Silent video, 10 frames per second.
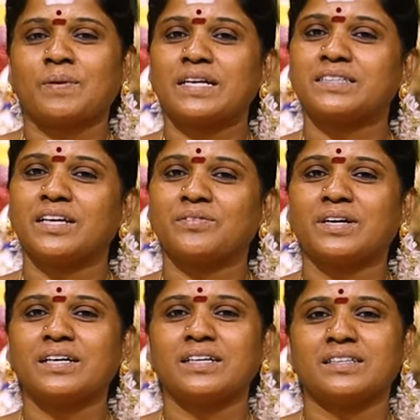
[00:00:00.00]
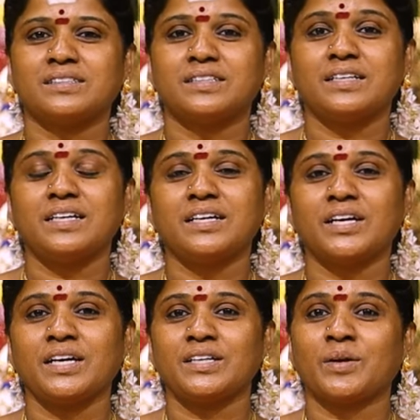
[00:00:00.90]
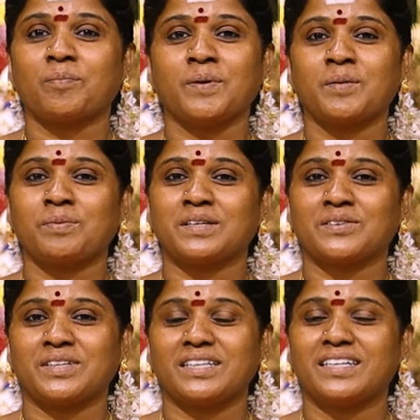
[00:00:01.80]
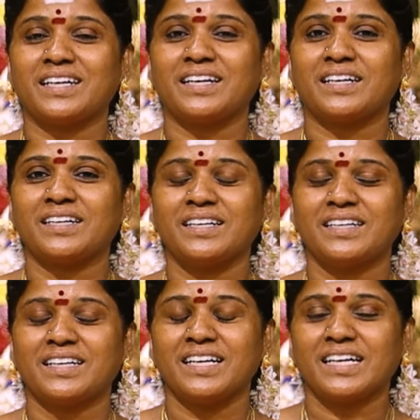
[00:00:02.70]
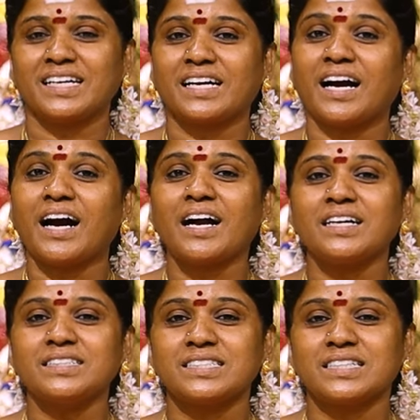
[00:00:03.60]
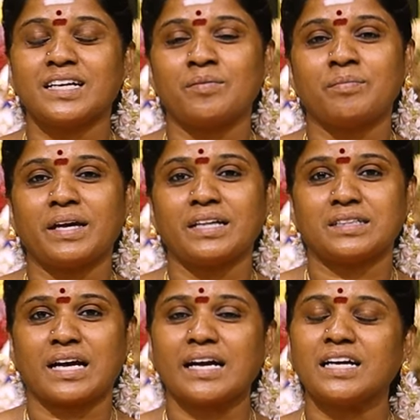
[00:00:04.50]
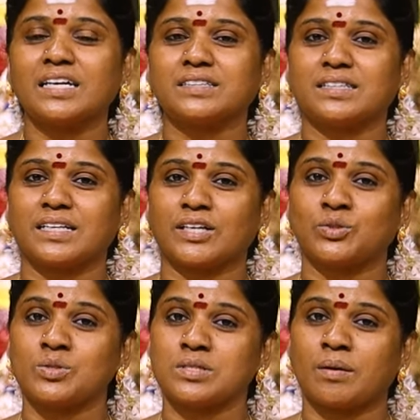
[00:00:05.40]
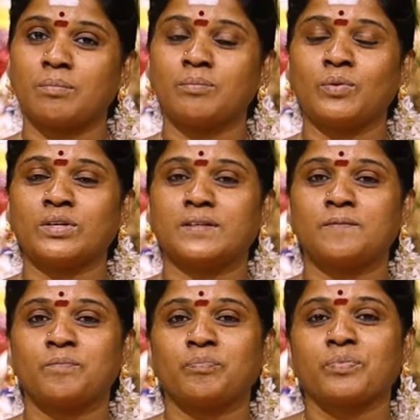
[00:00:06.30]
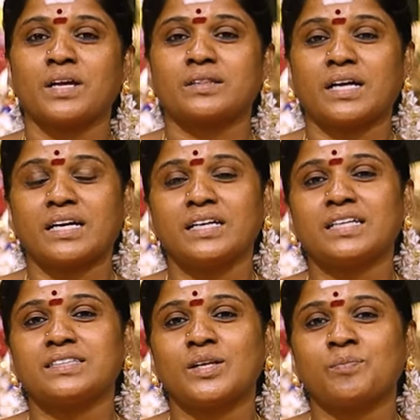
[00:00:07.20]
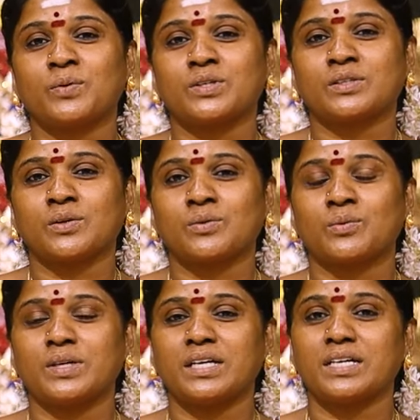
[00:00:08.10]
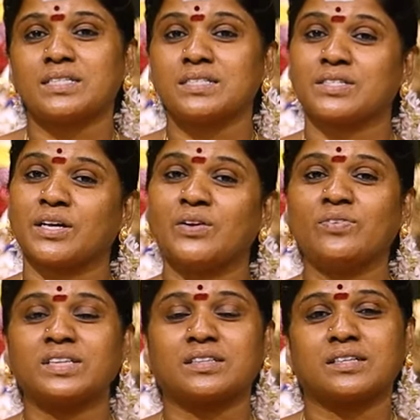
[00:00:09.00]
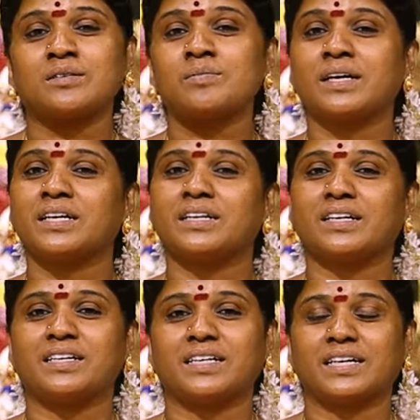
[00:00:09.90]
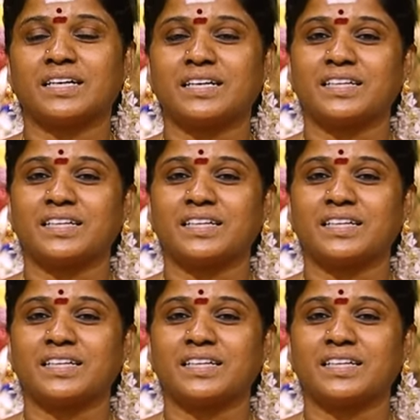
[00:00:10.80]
பலதேவா நீங்க எப்பேற்பட்டவர்னா காலு சிலம்பே தங்கத்துல அதுவும் செம்பொன் தங்கத்துல போட்டிருக்க கூடிய செல்வ திருமகன் நீங்க